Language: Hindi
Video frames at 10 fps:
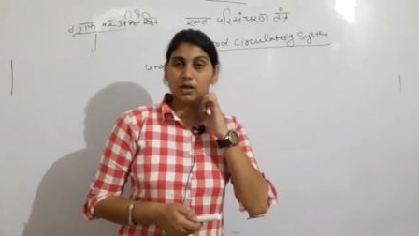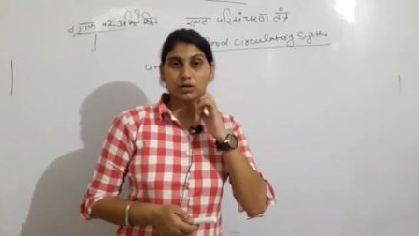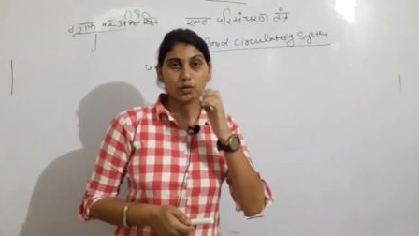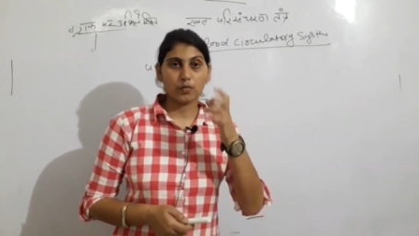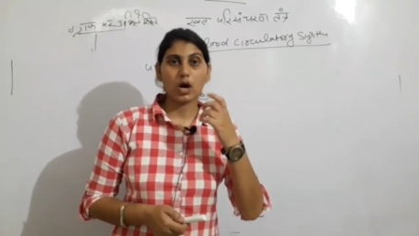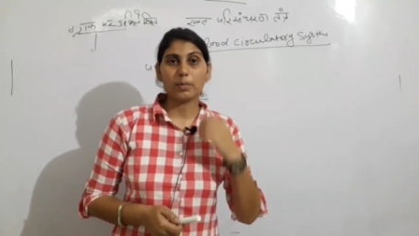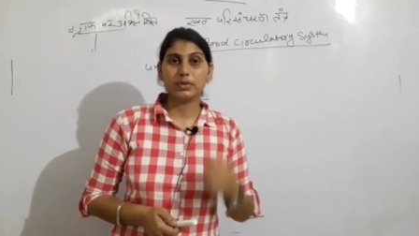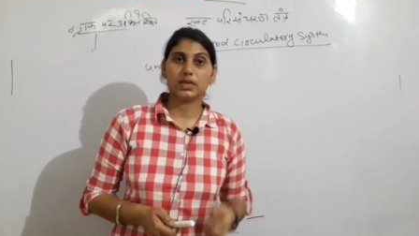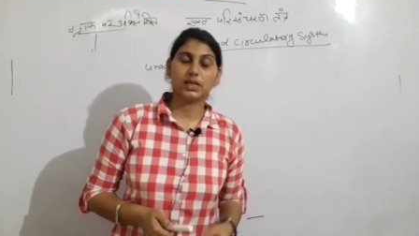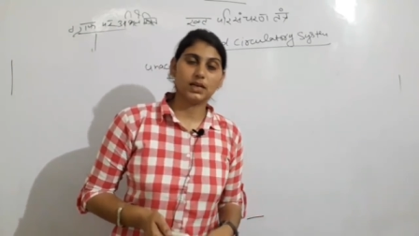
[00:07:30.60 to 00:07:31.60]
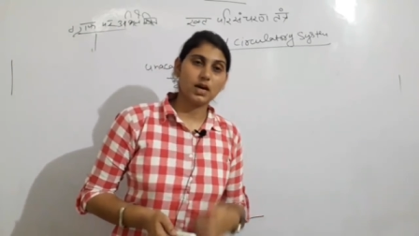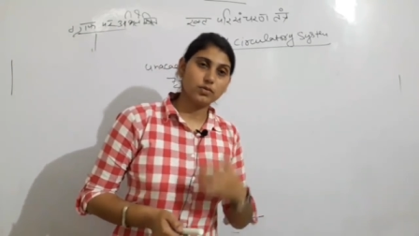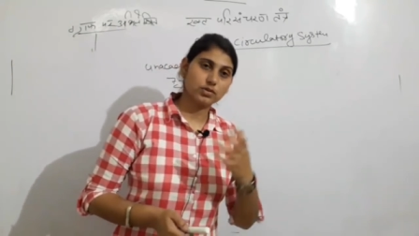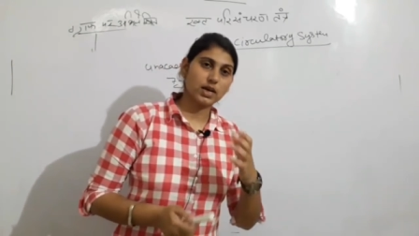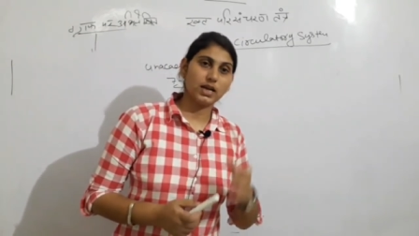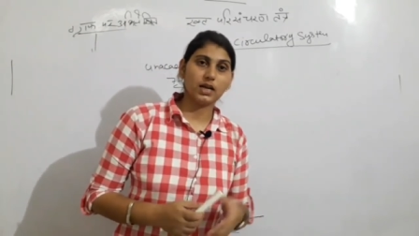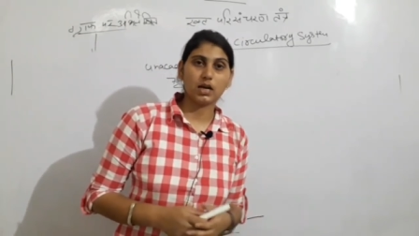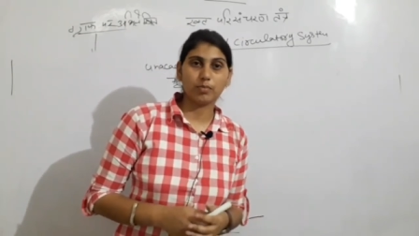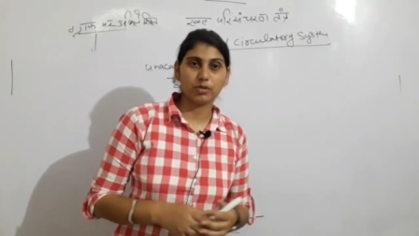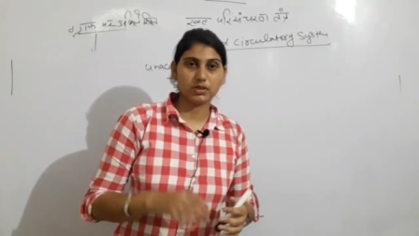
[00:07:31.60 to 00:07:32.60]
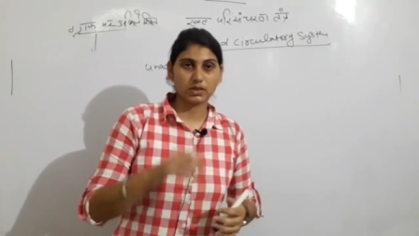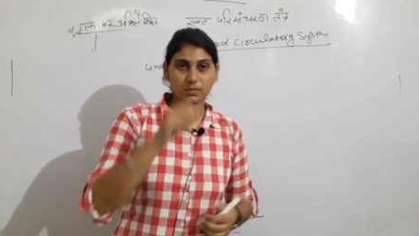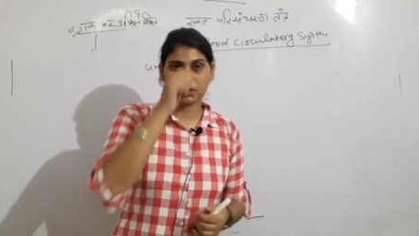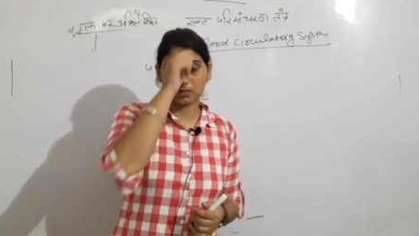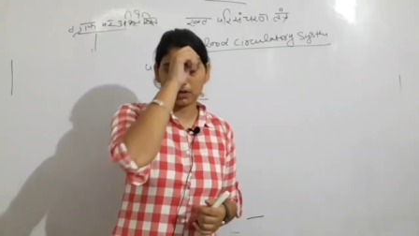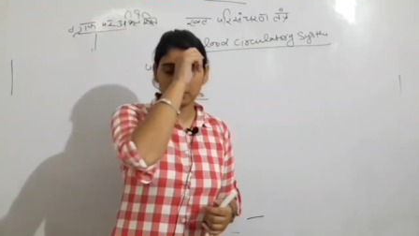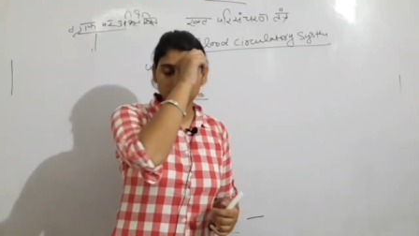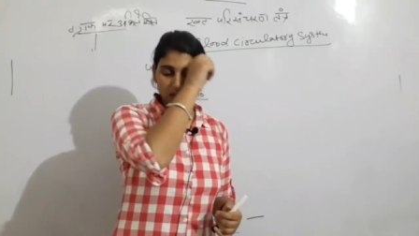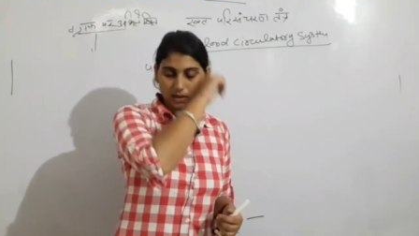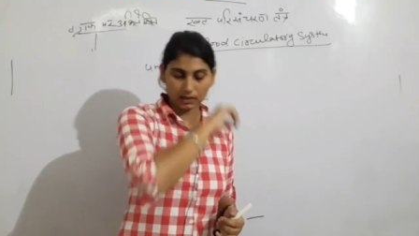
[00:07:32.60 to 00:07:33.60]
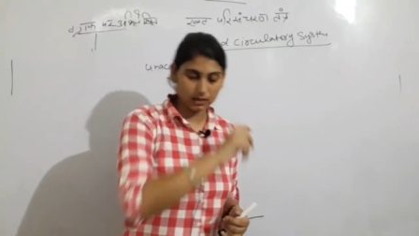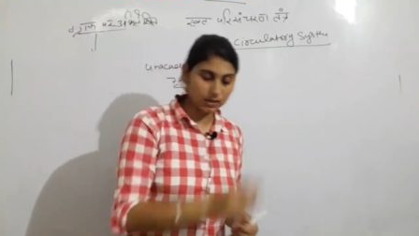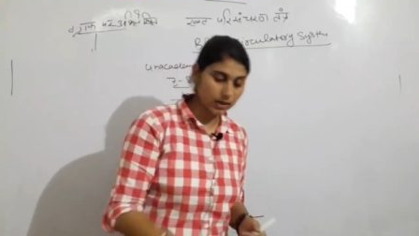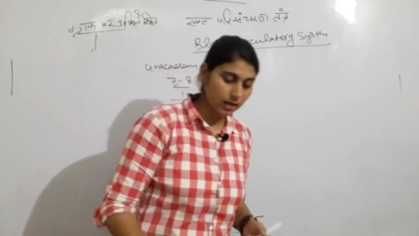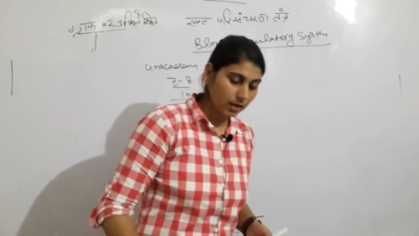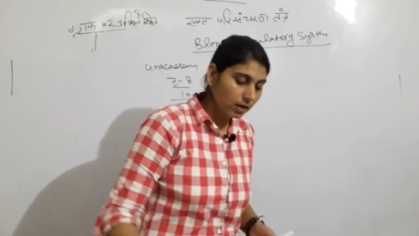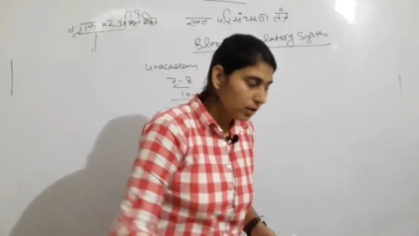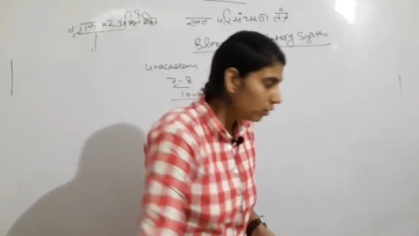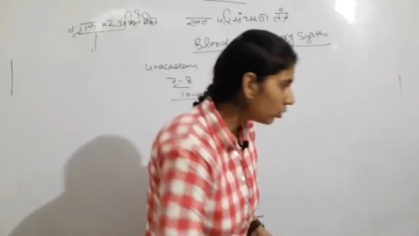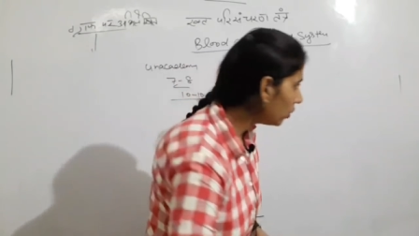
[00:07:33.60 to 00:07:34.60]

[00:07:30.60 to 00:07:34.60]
तो वो आप देखिएगा उसका लिंक आपको डिस्क्रिप्शन में हम दे देंगे ठीक है तो